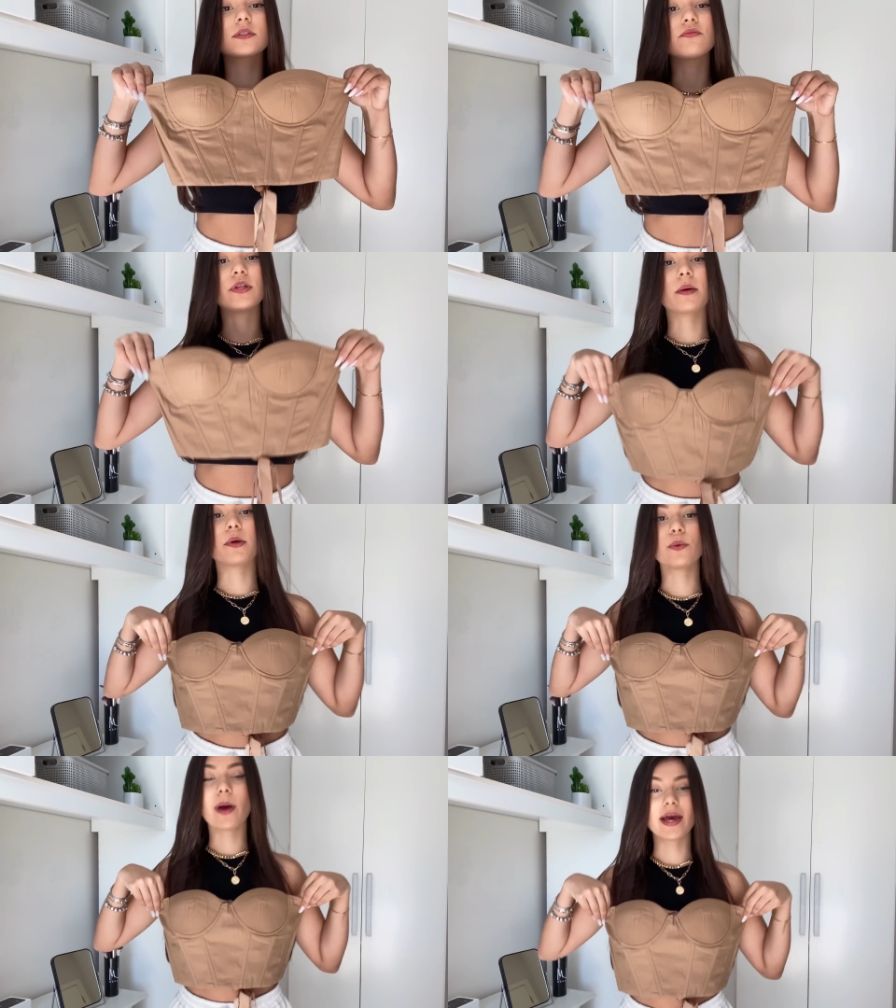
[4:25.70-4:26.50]
foi
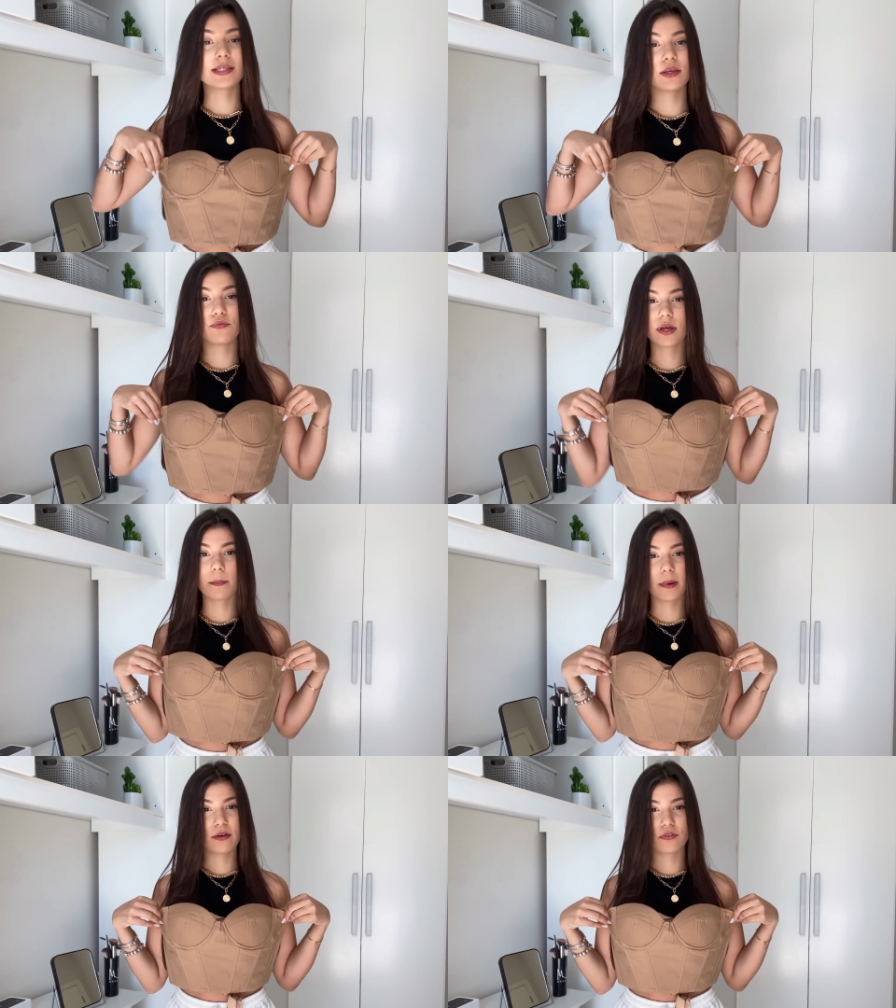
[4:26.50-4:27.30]
tamanho S e fica
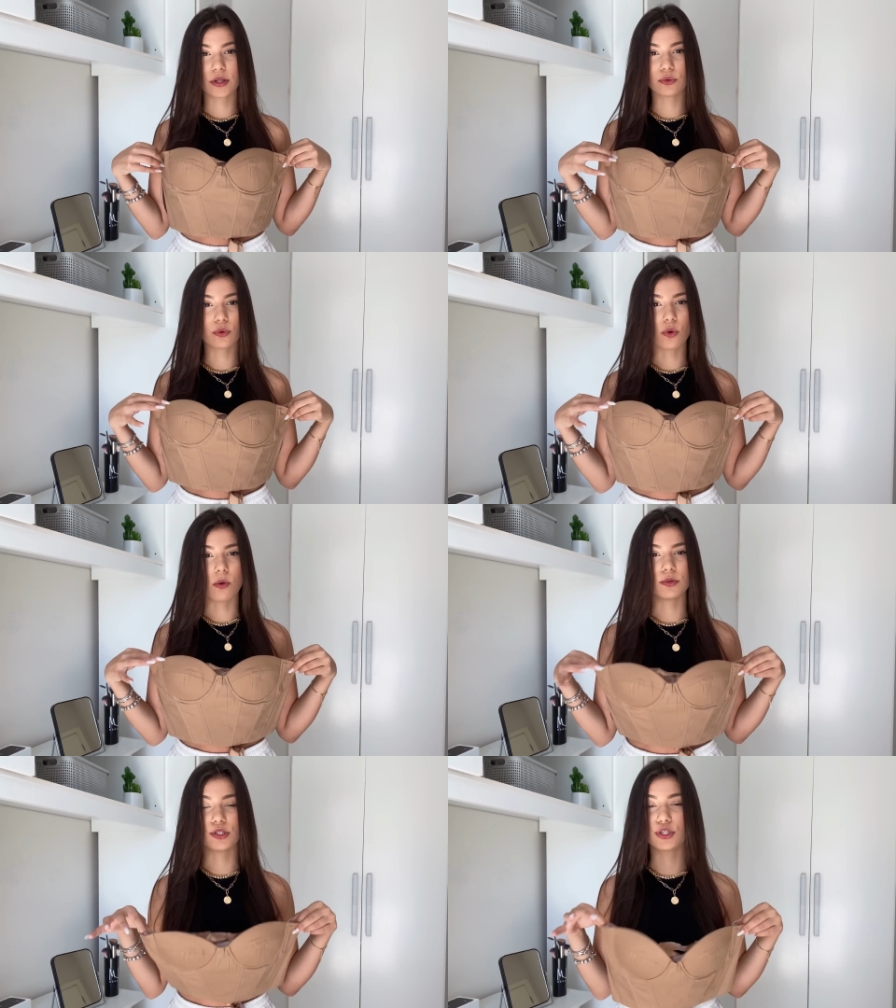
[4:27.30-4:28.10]
perfeito no
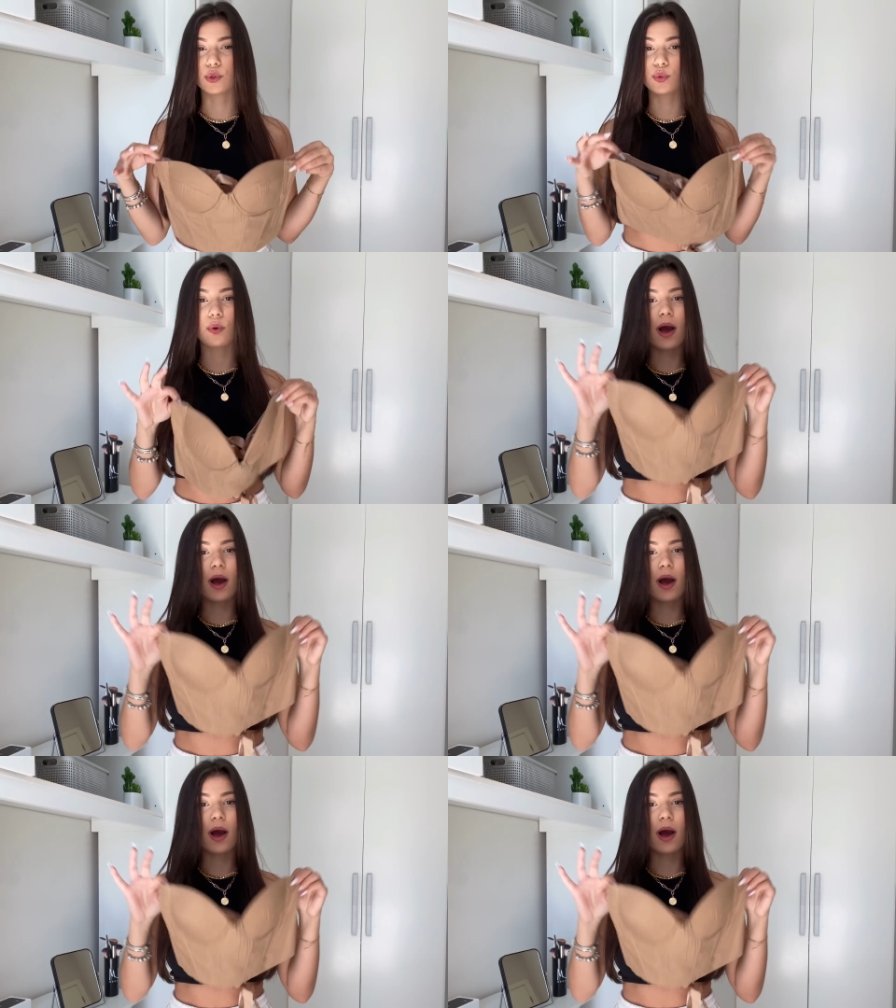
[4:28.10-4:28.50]
corpo, gente. Eu tô